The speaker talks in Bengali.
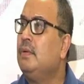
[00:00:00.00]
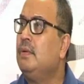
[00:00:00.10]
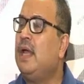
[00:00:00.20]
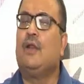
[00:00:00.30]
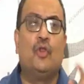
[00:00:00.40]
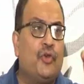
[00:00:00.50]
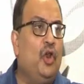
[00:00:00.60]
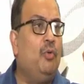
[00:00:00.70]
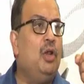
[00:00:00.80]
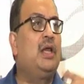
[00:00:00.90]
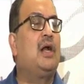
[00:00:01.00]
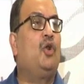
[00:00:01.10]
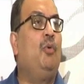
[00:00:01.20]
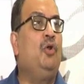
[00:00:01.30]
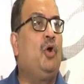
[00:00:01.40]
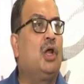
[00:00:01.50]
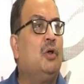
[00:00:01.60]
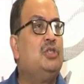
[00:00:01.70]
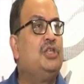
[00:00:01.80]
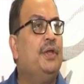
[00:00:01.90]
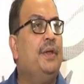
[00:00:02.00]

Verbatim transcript: কেন তৃণমূলকে আক্রমণ করা হচ্ছে